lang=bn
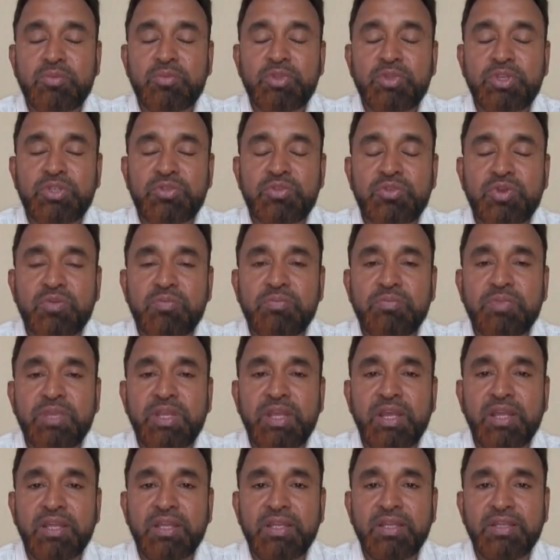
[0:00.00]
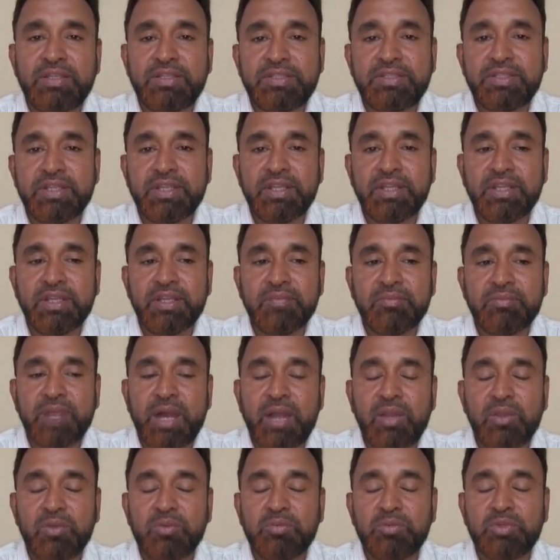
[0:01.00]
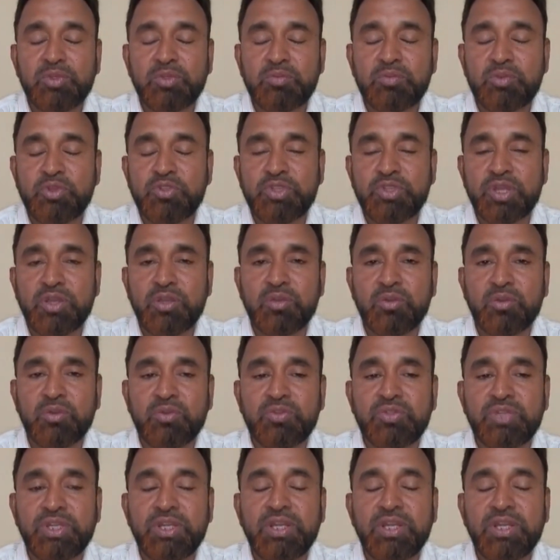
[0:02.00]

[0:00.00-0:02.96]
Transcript: মোটামুটি সব মিলাই সে ভালো মতো পরিচালনা